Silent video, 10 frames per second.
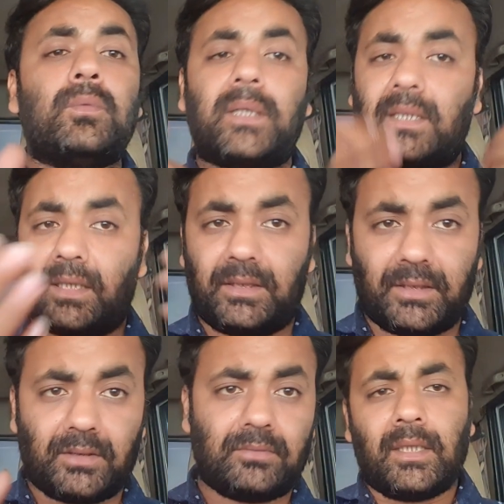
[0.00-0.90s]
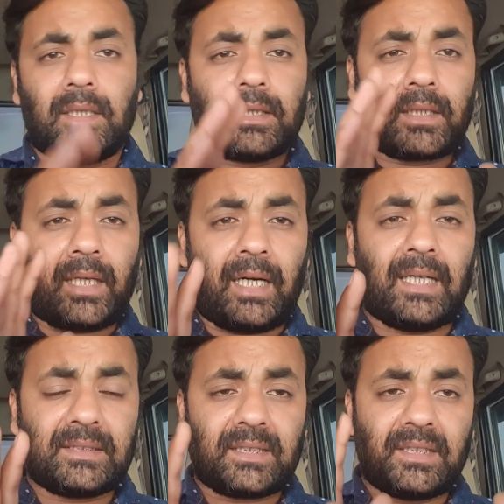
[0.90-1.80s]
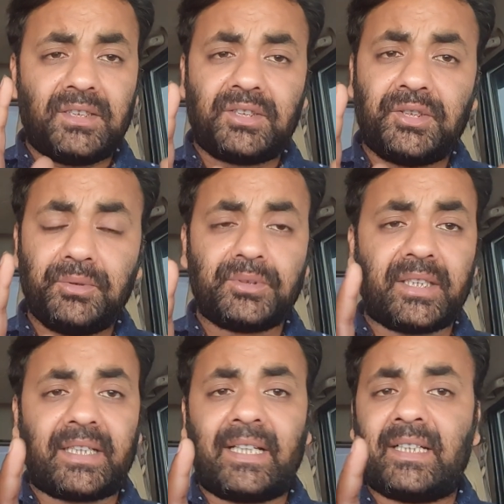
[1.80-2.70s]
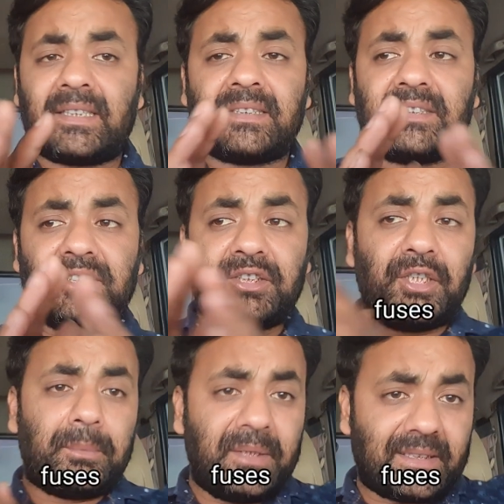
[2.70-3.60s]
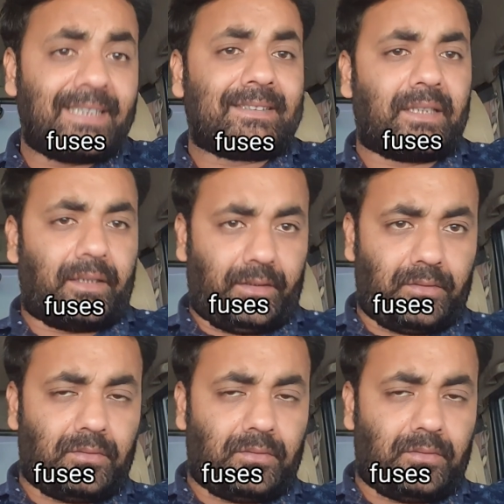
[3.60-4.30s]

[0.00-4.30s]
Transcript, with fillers: ओवर डालिएगा खासकर इसी से रिलेटेड जितने भी सेंसर हैं